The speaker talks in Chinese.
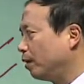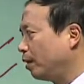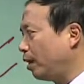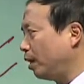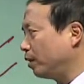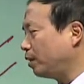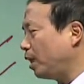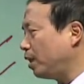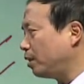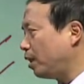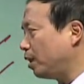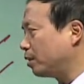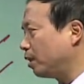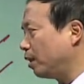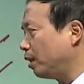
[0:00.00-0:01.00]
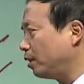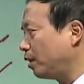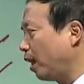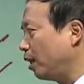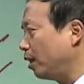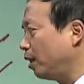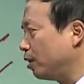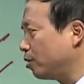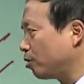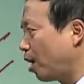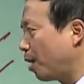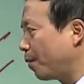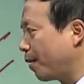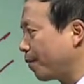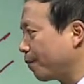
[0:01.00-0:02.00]
两千件乘以点一是
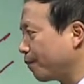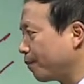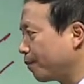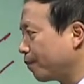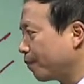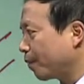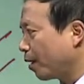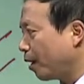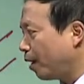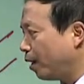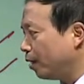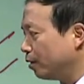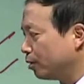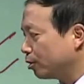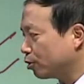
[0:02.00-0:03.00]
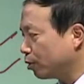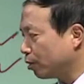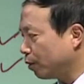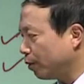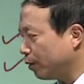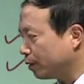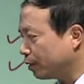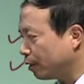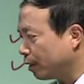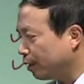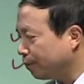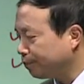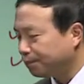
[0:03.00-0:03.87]
二百。好，收到货自己看。